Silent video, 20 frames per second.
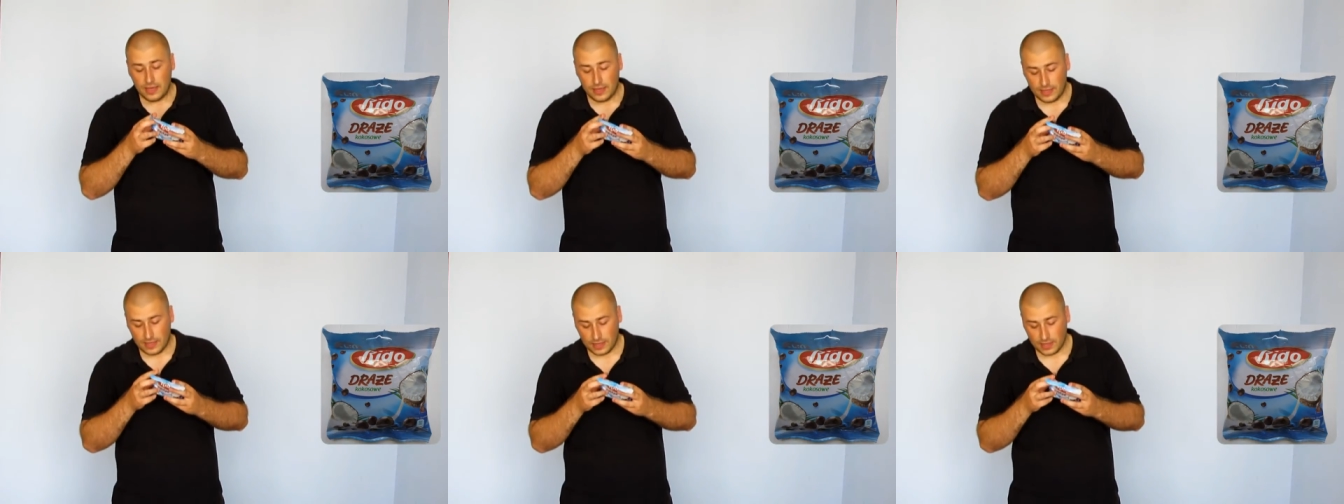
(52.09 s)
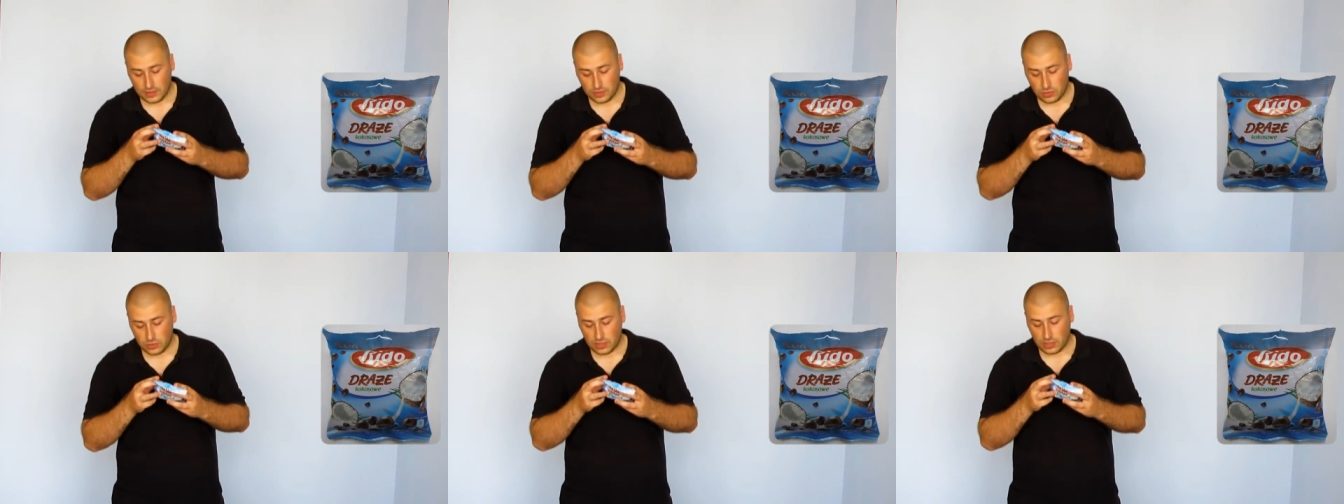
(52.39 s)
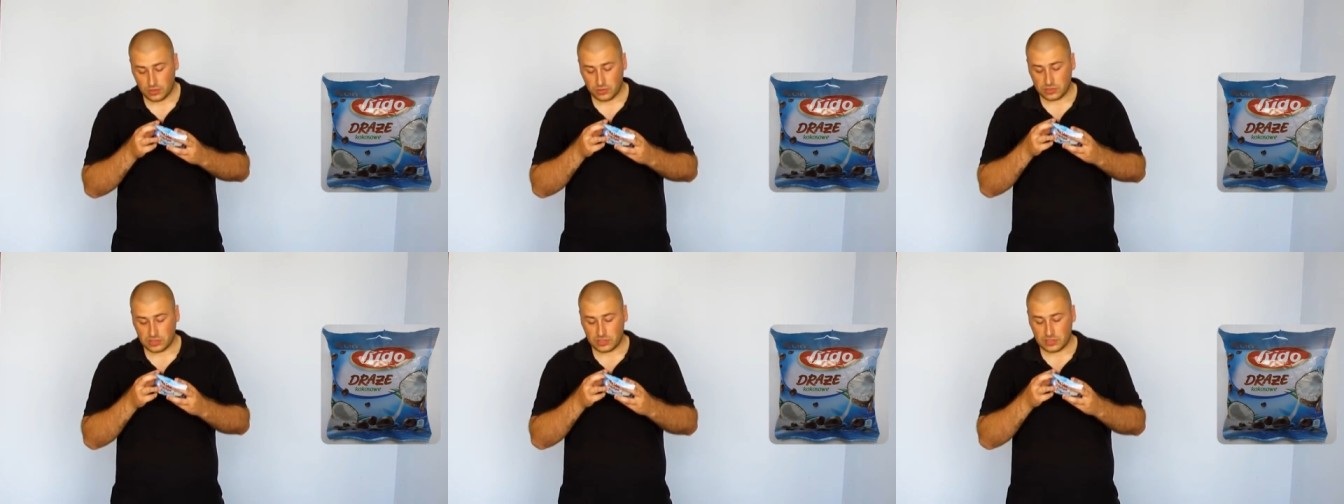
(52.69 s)
Jak do
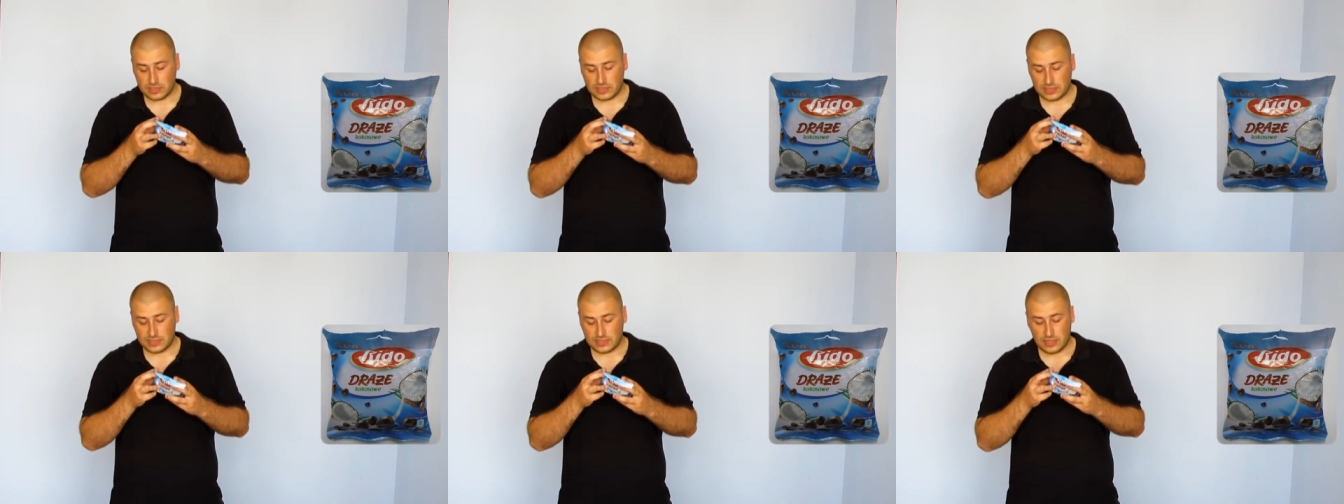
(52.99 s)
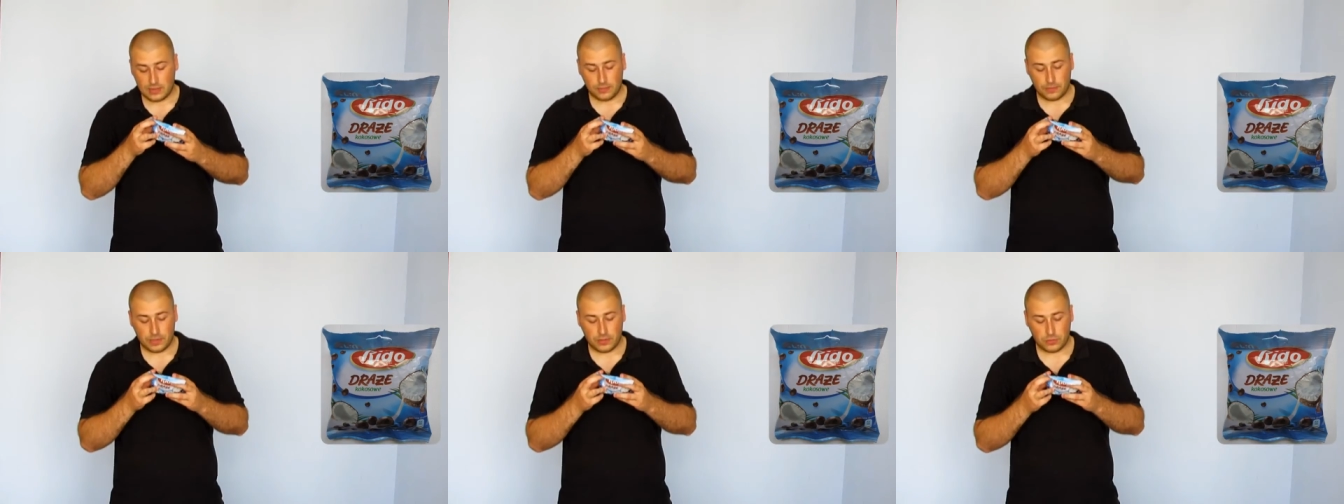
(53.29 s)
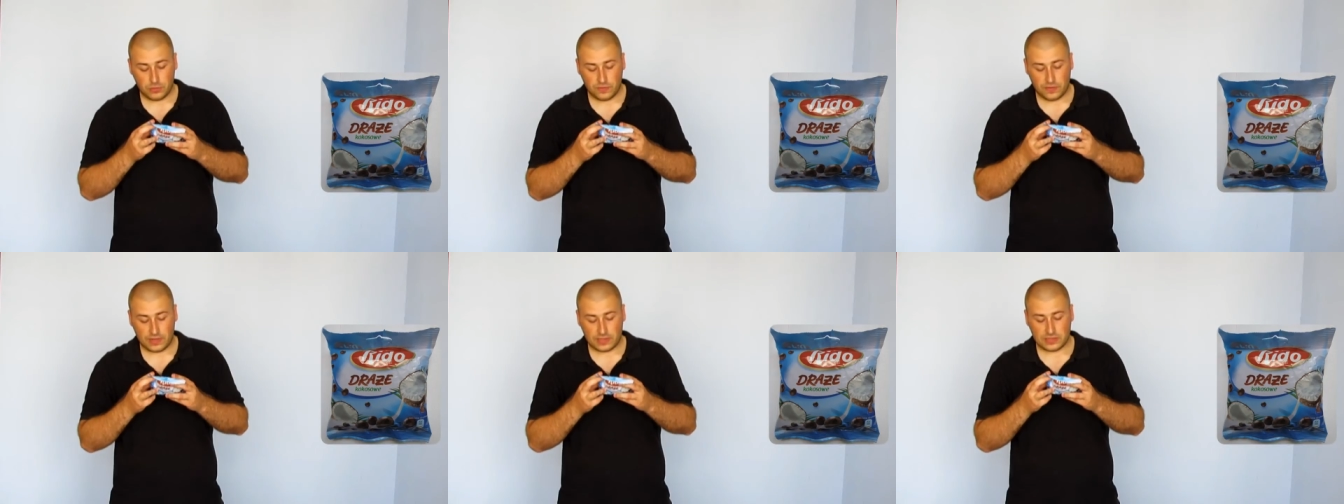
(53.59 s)
tego, co jest następne,
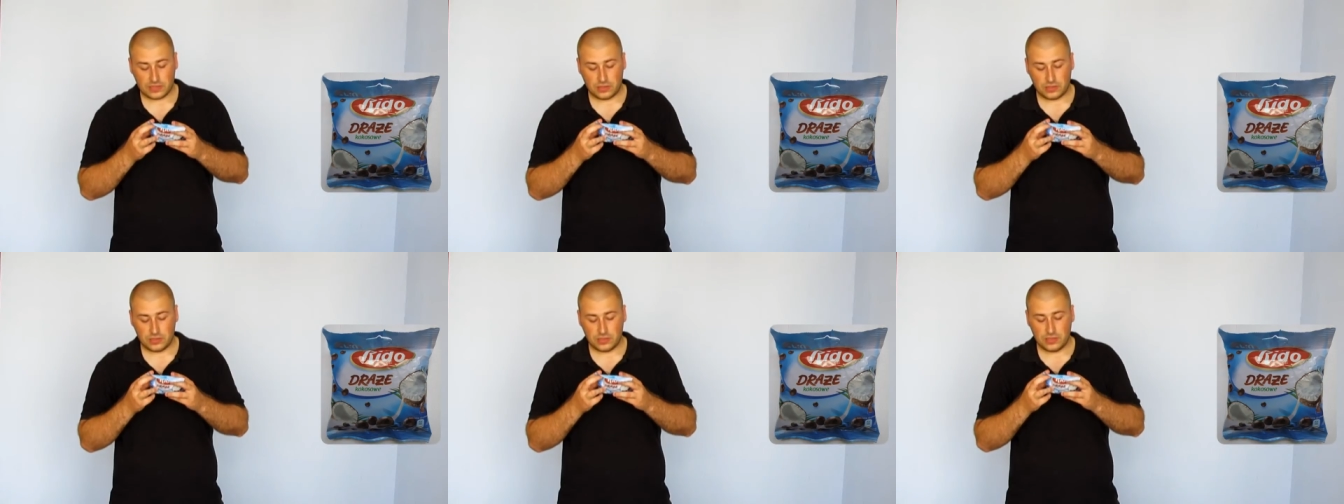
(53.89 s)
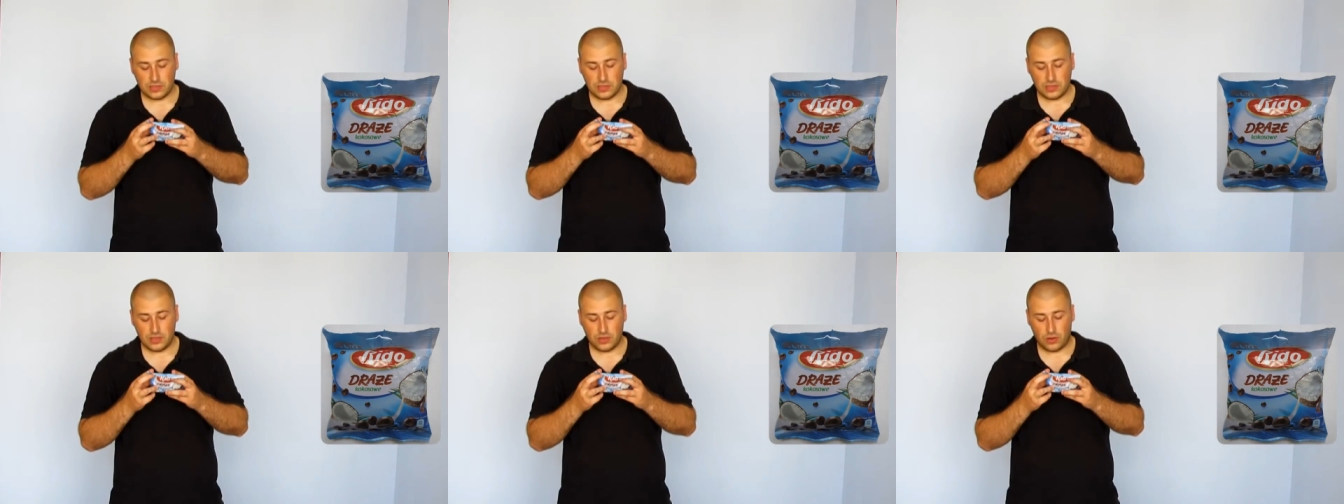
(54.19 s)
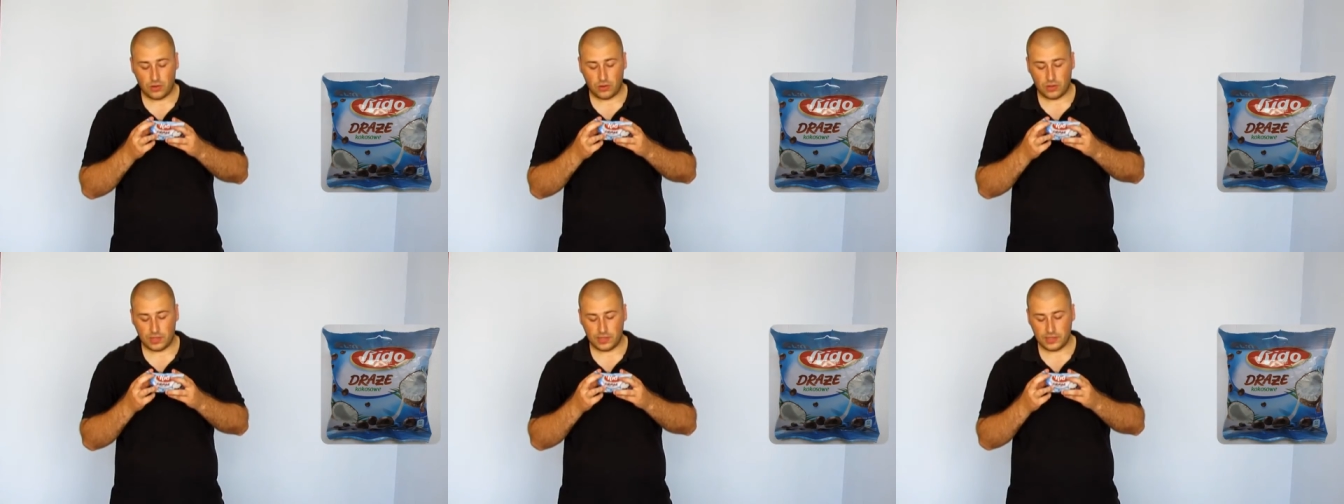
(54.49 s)
utwardzony
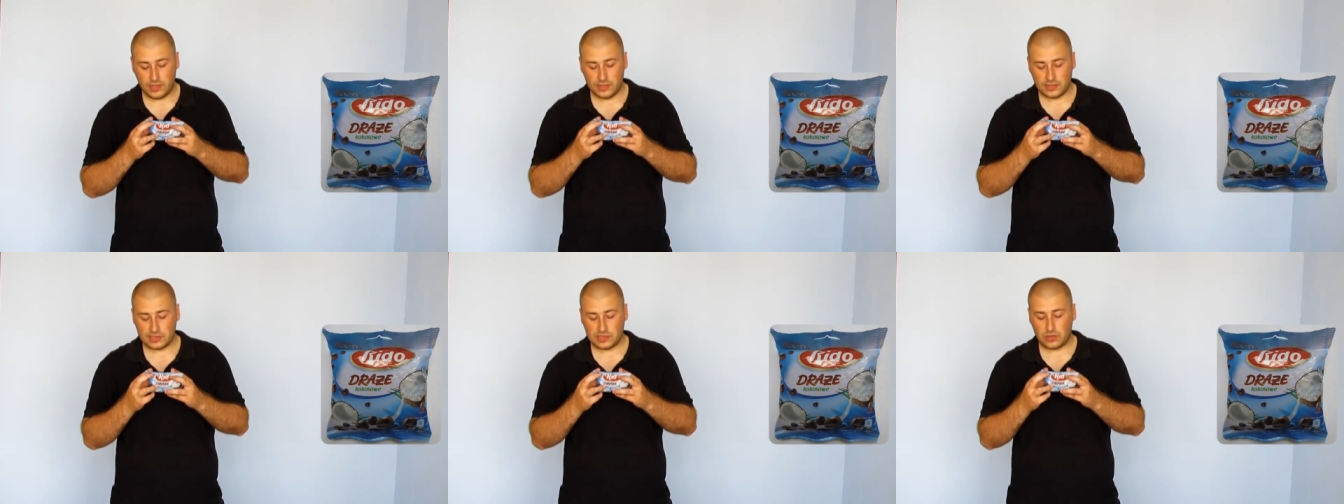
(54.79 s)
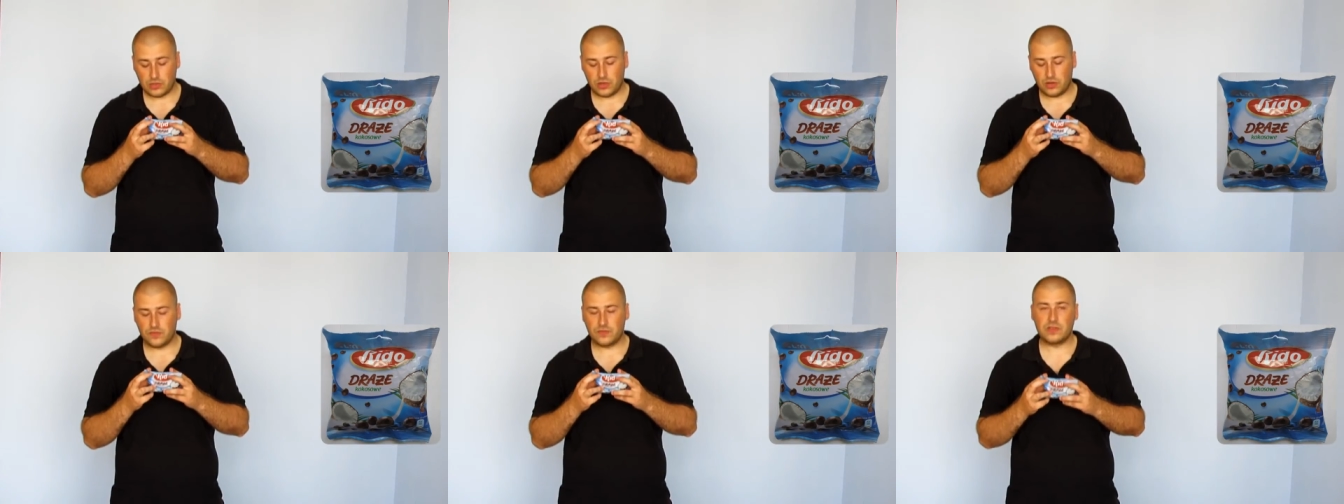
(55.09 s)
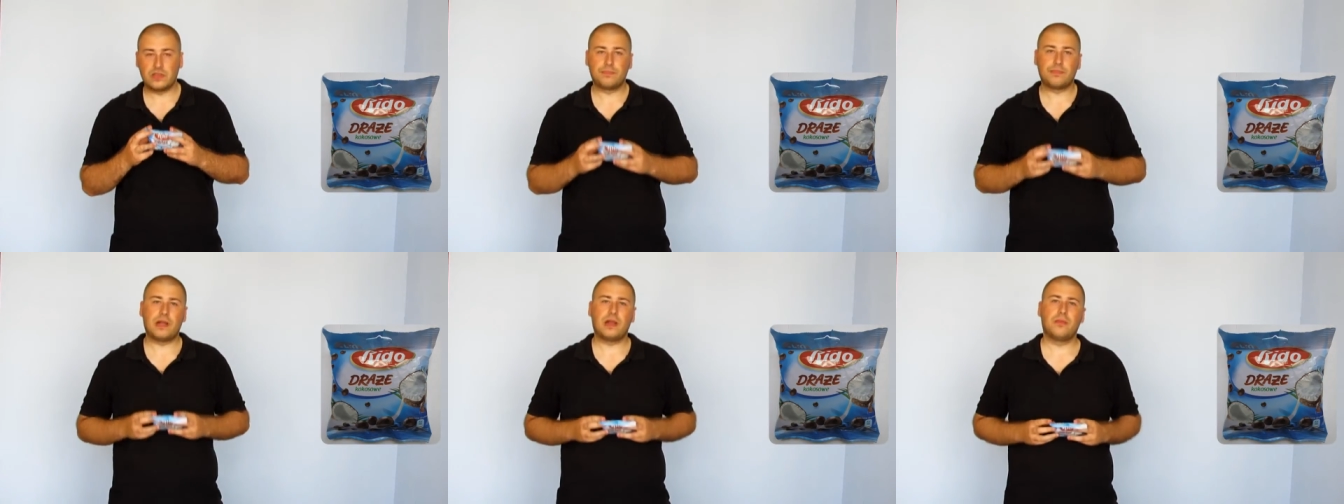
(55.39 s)
olej sojowy
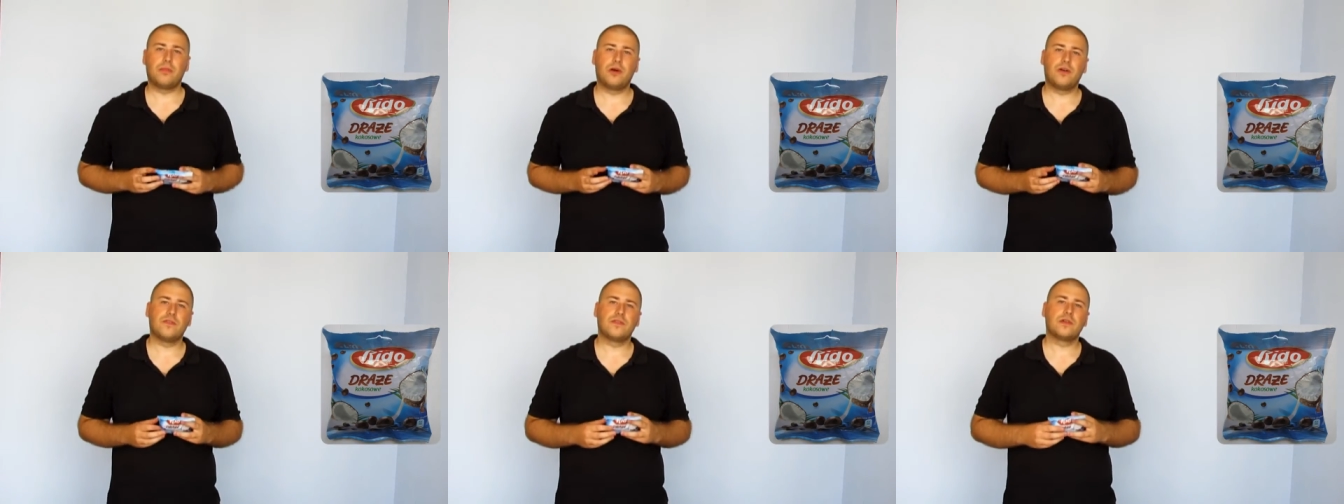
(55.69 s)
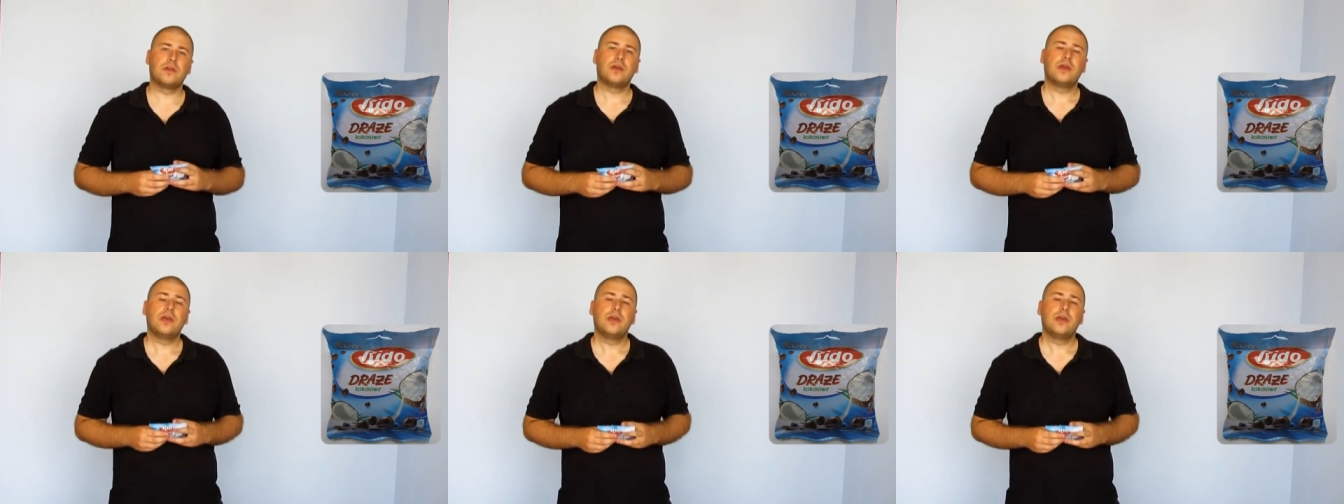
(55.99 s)
i palmowy.